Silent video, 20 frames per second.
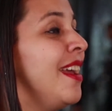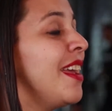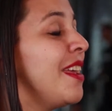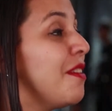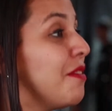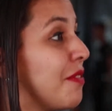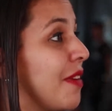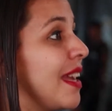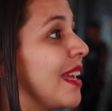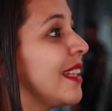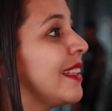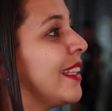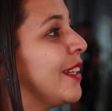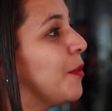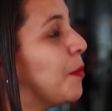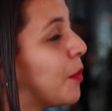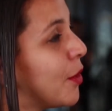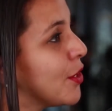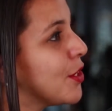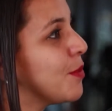e vai
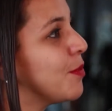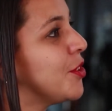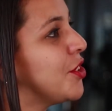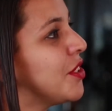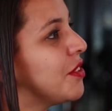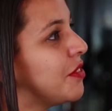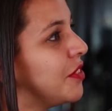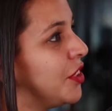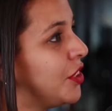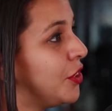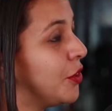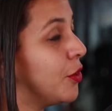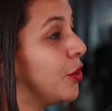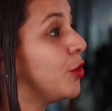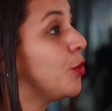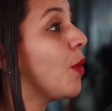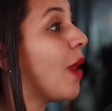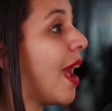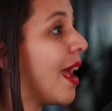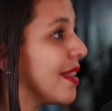até o próximo dia
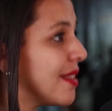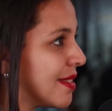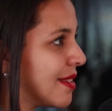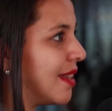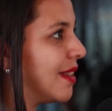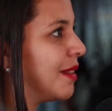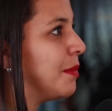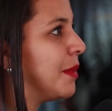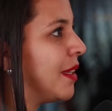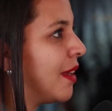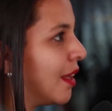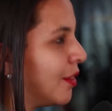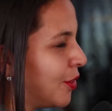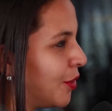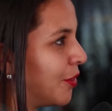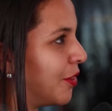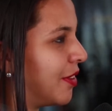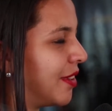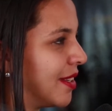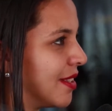28 as
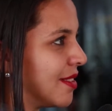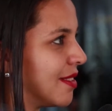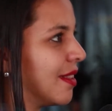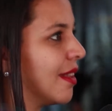eliminatórias.